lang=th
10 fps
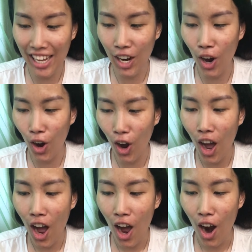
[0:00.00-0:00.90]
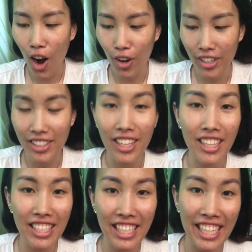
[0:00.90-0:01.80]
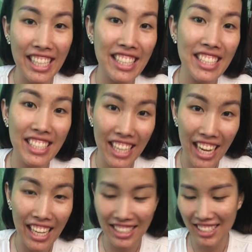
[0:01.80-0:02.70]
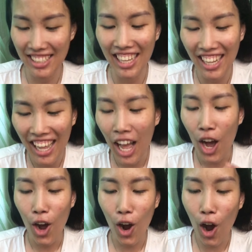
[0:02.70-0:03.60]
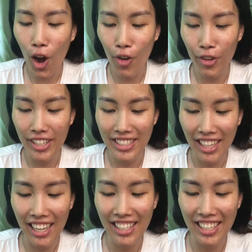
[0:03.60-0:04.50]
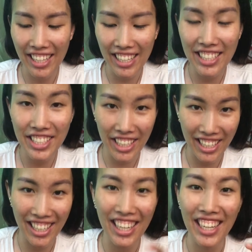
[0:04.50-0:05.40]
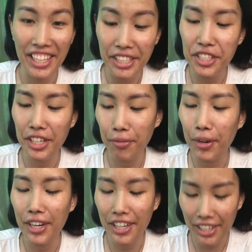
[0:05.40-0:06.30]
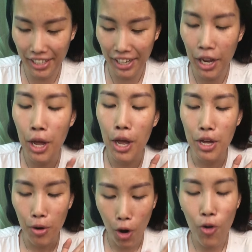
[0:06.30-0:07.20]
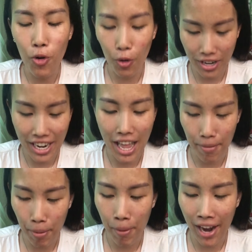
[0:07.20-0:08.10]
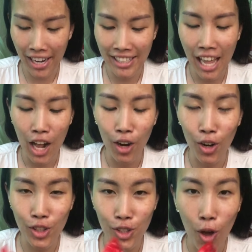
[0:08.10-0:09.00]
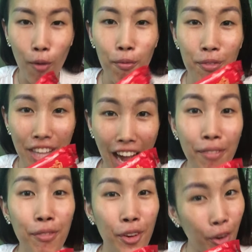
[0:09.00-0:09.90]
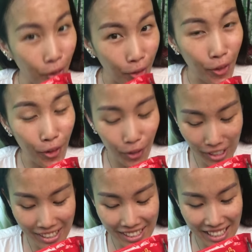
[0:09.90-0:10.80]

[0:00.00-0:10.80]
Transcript: ของ Oriental Kitchen Oriental Kitchen มันก็คือห้องครัวนั่นแหละประมาณนั้นรสต้มยำกุ้ง